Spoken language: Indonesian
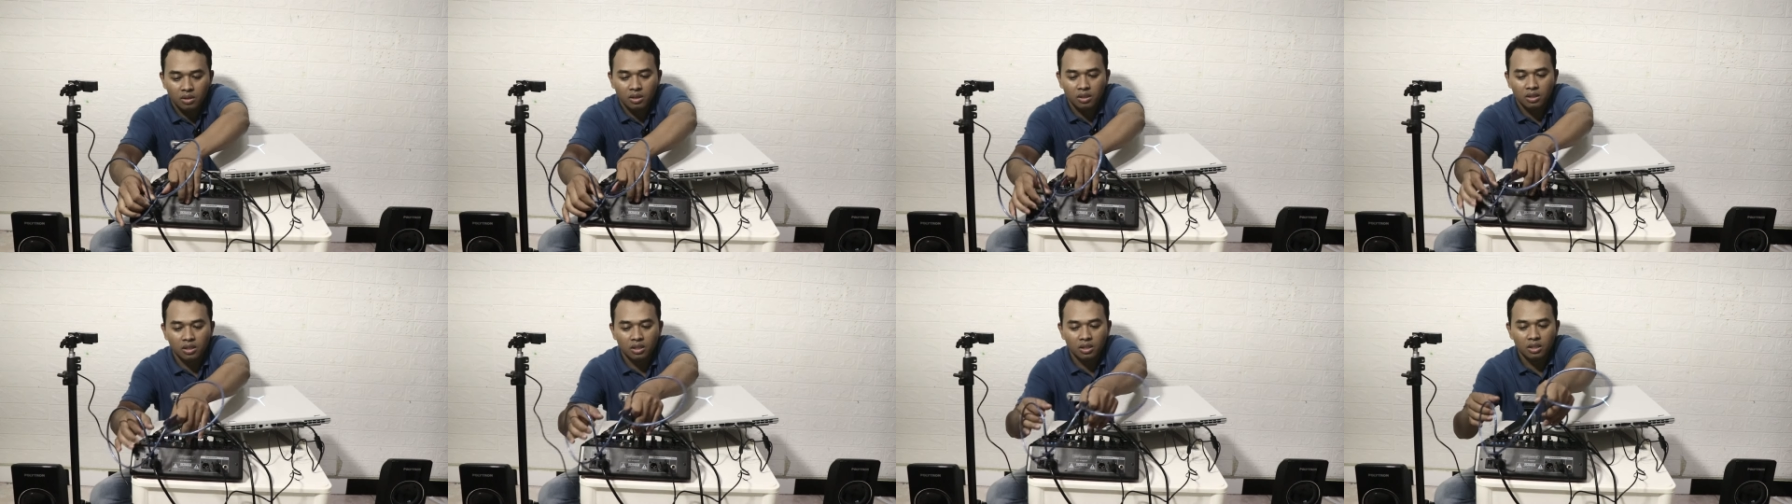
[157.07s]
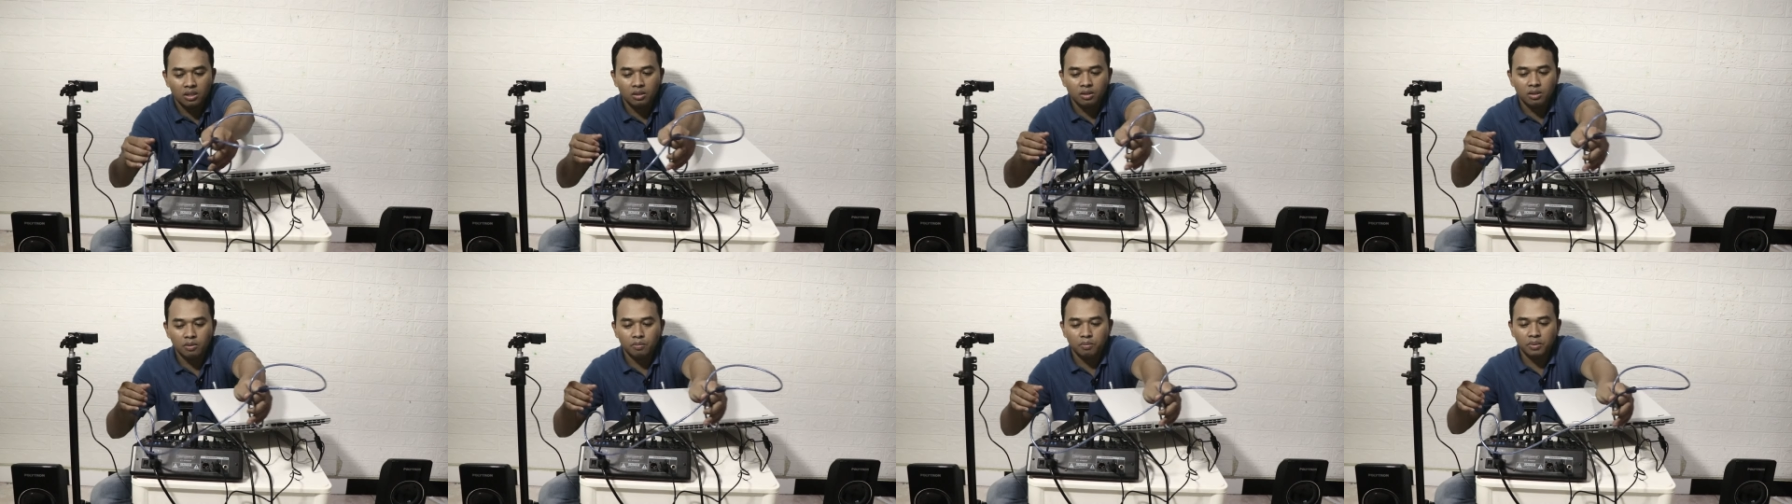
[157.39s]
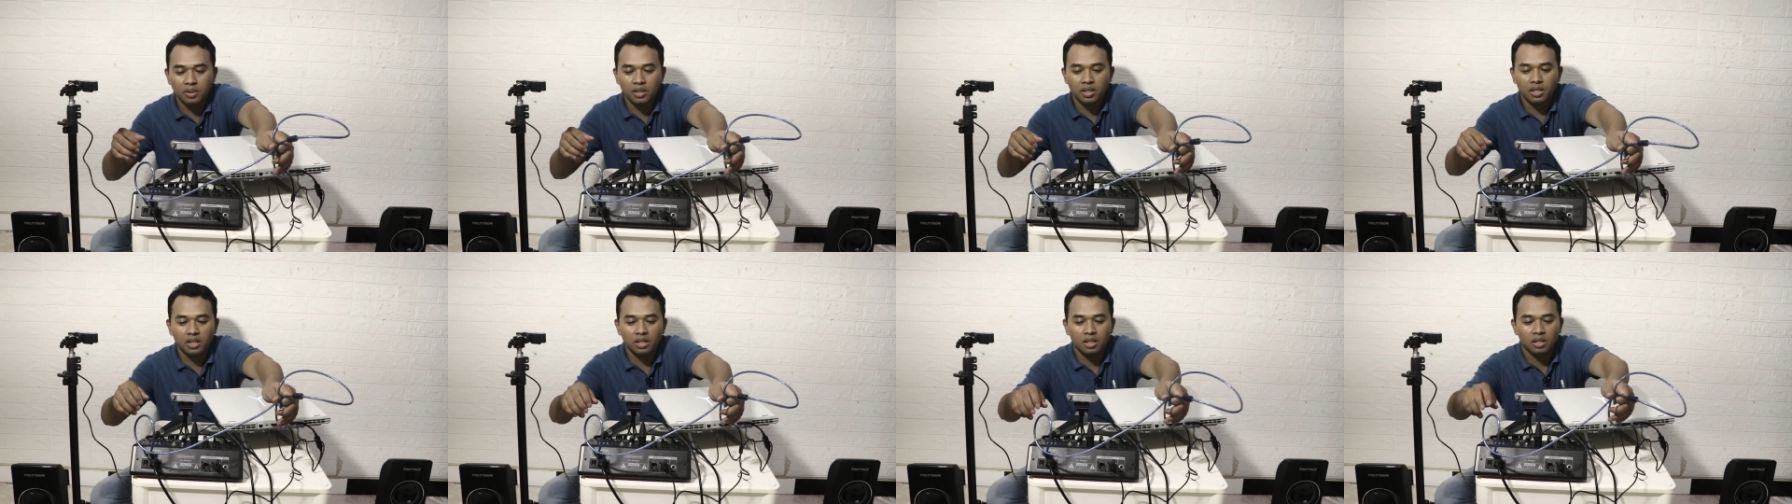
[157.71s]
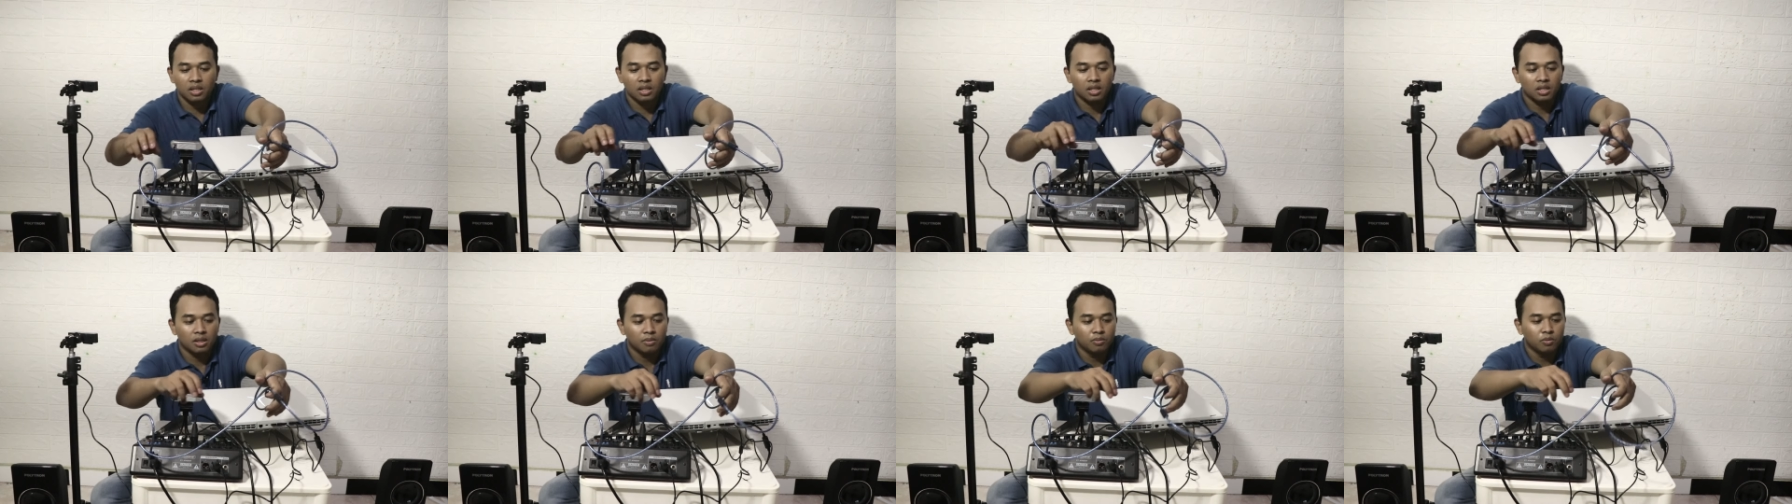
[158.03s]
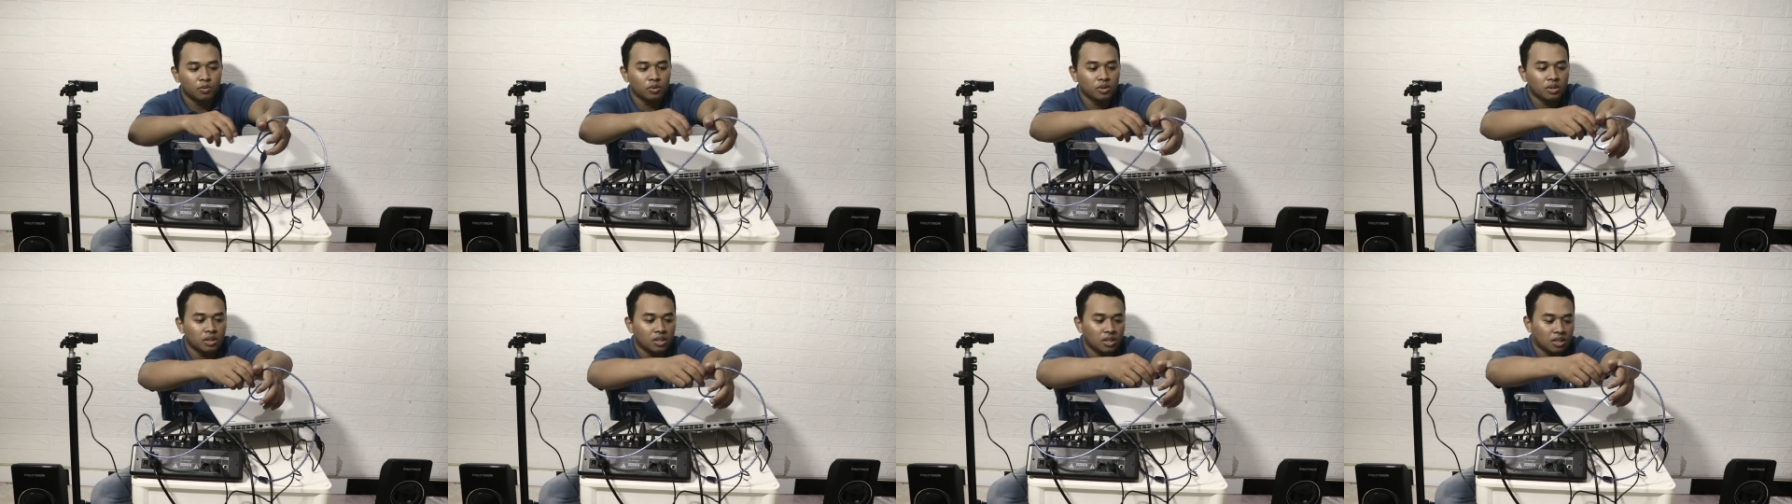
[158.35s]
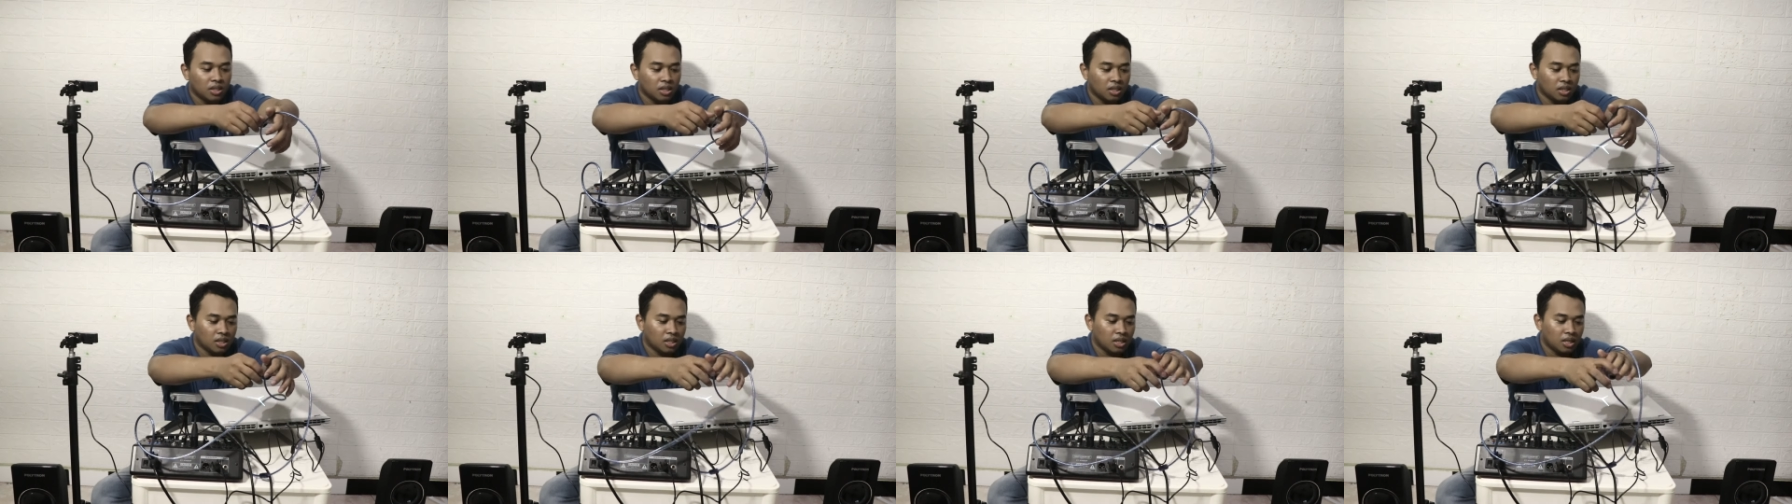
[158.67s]
Kita tancapin, kemudian
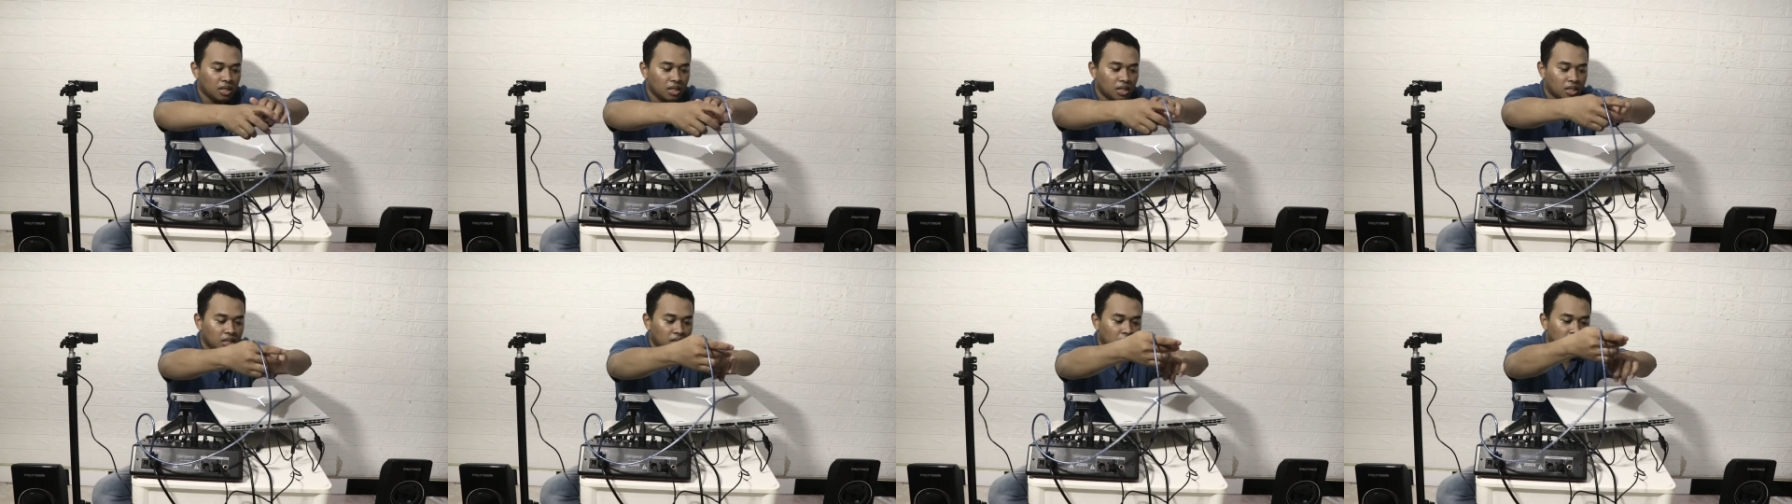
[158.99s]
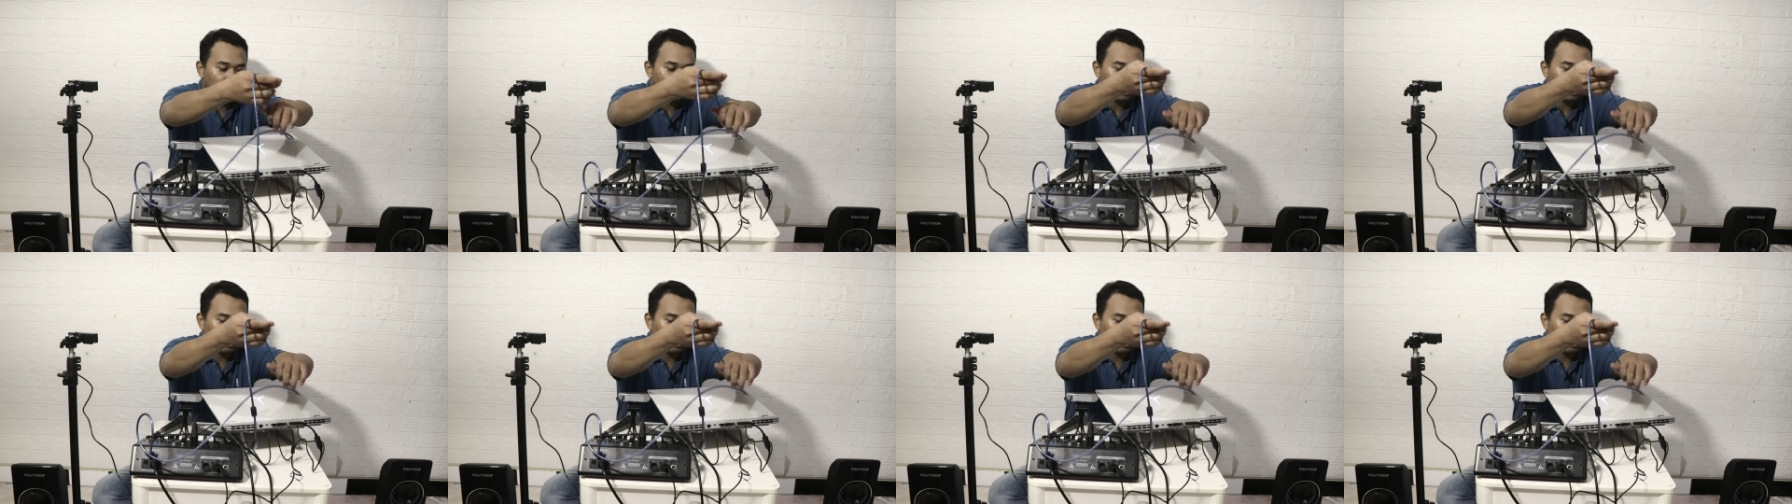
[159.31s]
kita